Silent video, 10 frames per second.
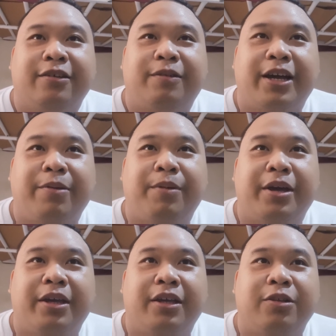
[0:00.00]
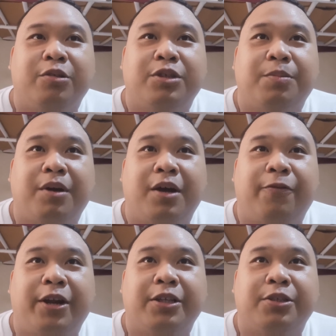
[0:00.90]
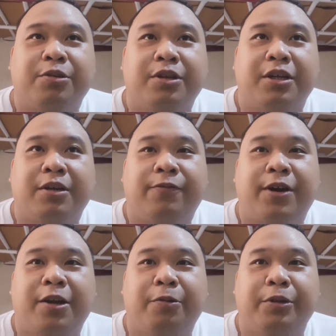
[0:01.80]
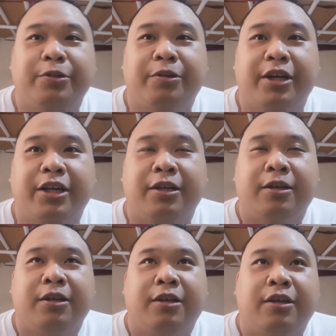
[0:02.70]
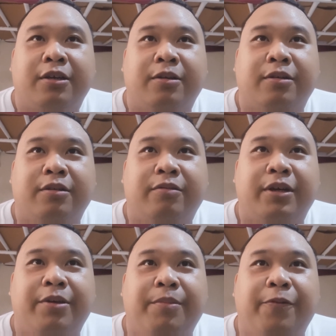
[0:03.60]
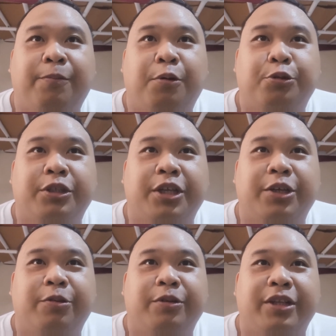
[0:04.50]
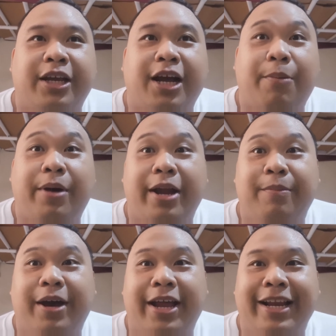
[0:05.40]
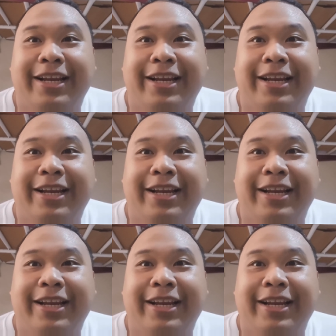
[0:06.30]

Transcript: why am I do sa mga friends ko na followers ko rin why am I posting yung di ka kamahal-mahal